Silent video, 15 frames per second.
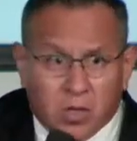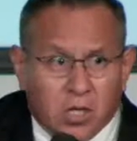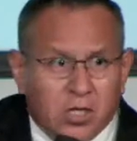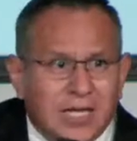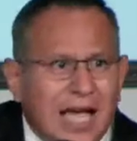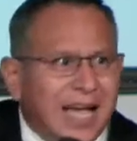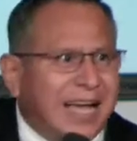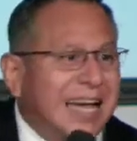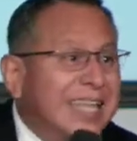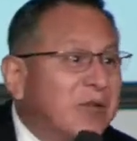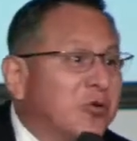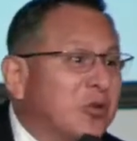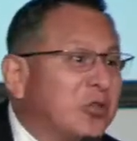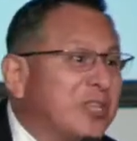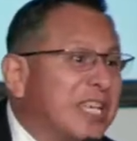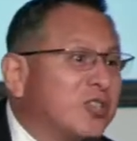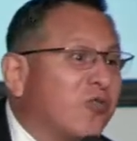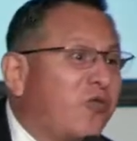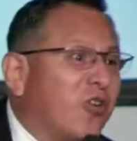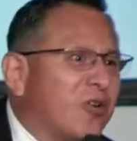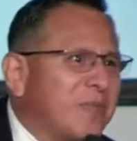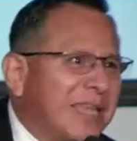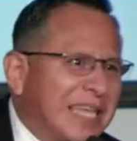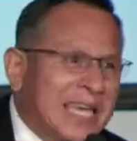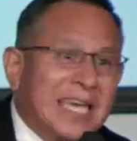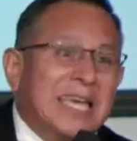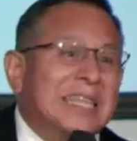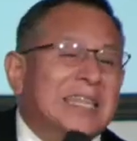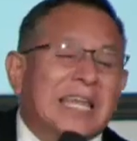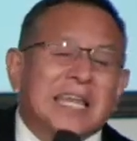Ya cada uno tenía su forma de
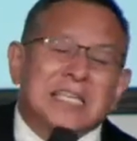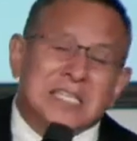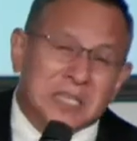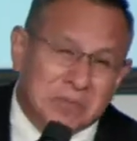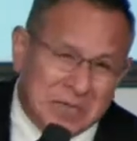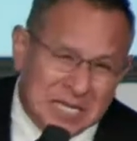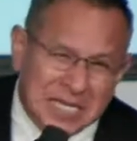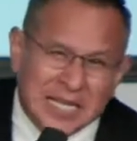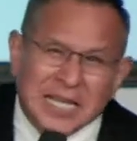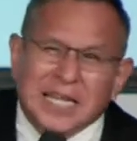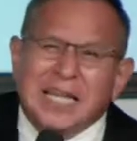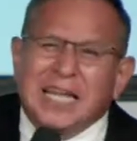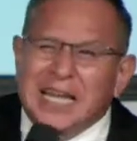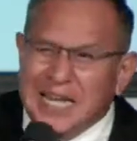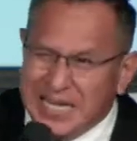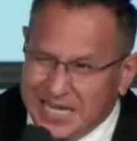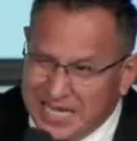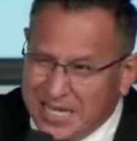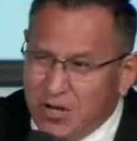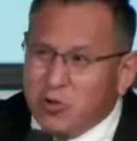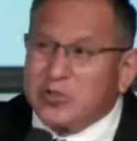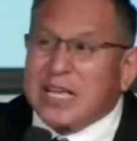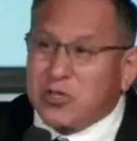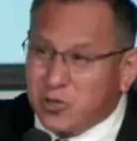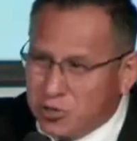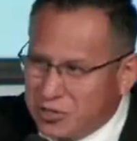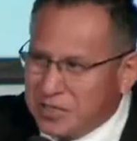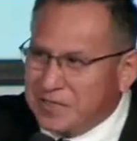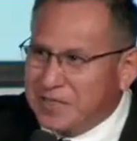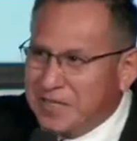recibir los
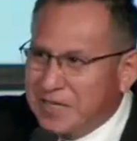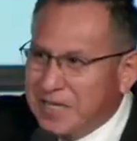azotes